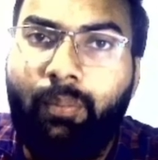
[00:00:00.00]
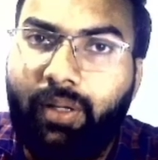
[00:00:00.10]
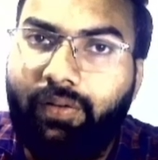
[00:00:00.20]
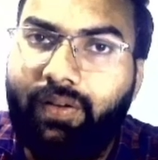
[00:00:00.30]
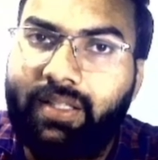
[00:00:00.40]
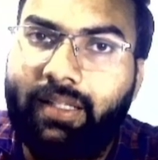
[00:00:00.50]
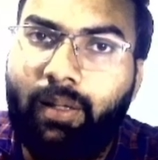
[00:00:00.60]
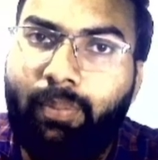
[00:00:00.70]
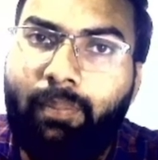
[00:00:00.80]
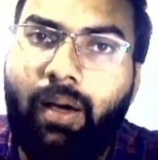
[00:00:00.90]
प्रीवियस ईयर
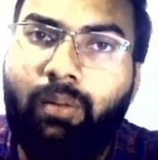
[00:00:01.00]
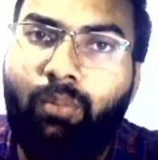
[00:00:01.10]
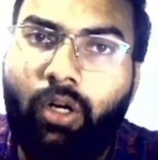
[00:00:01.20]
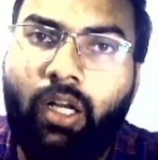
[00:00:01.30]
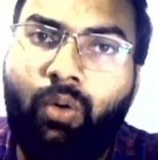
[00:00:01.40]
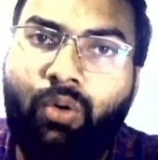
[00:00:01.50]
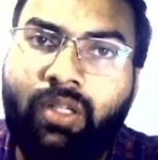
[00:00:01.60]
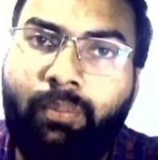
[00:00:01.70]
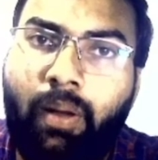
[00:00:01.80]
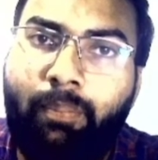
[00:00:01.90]
के पेपर मॉडल
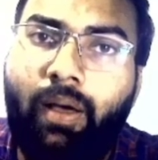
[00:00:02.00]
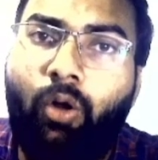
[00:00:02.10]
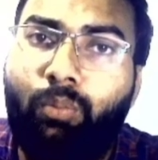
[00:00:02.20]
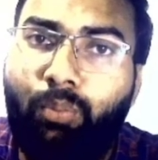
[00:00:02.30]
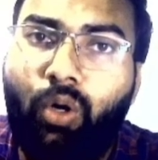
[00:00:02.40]
क्वेश्चन पेपर और